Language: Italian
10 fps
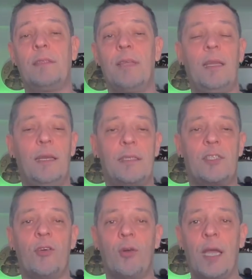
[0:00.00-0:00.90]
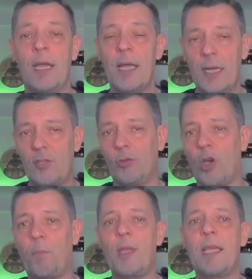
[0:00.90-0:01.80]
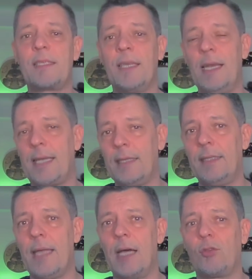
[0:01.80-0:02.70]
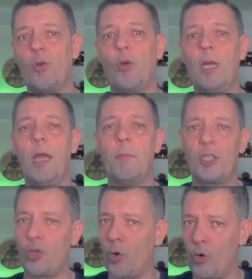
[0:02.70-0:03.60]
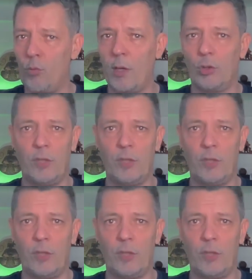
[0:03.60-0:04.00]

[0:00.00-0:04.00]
dell'elezione. Risultò poi essere il candidato con il maggior numero di